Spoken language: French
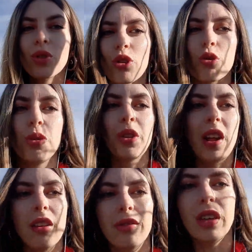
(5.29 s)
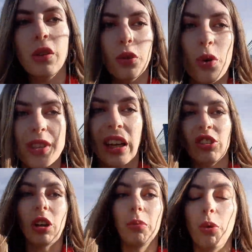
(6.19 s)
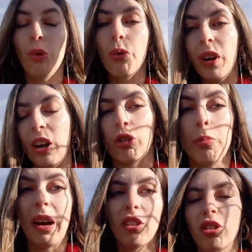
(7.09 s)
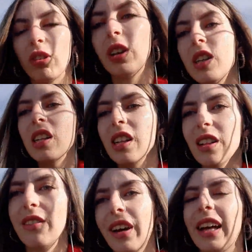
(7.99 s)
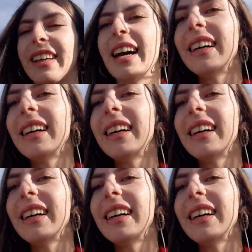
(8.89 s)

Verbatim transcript: Je suis dans la ville de Saint-Chamond, voilà, je marche vers la gare.